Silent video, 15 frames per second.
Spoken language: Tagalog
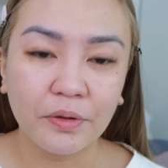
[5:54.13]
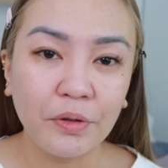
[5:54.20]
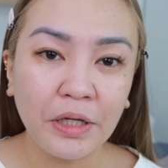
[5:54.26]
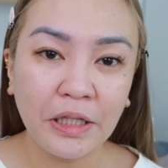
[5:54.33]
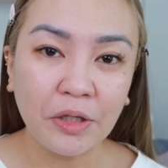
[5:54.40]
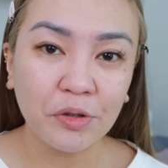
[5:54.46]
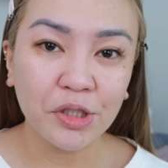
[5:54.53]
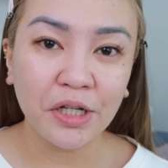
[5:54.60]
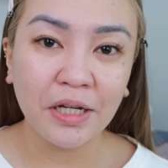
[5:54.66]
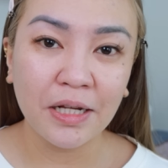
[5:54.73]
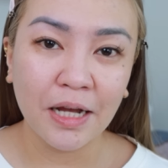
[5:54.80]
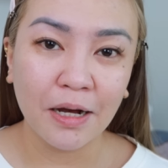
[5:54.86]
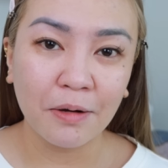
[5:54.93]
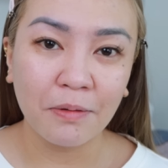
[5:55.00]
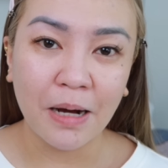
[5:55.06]
Kung hindi ko siya
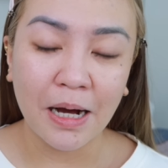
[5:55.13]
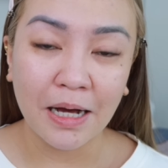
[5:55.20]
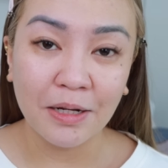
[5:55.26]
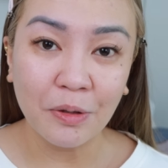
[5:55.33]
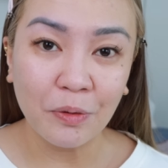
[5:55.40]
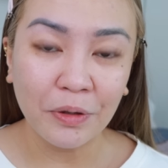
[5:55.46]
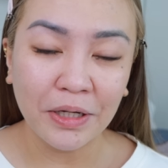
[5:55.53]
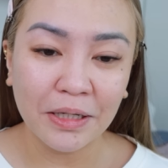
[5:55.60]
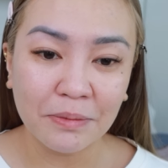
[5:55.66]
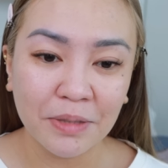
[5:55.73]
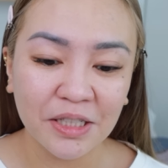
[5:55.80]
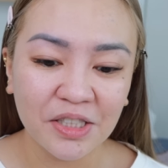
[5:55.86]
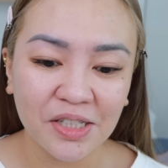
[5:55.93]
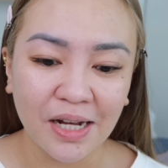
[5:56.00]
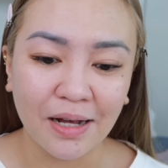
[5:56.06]
hinahawakan, okay
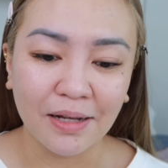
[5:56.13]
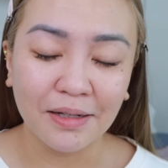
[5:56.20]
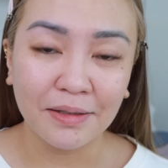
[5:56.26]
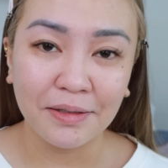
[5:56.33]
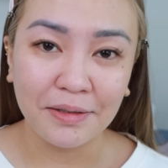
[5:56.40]
naman siya.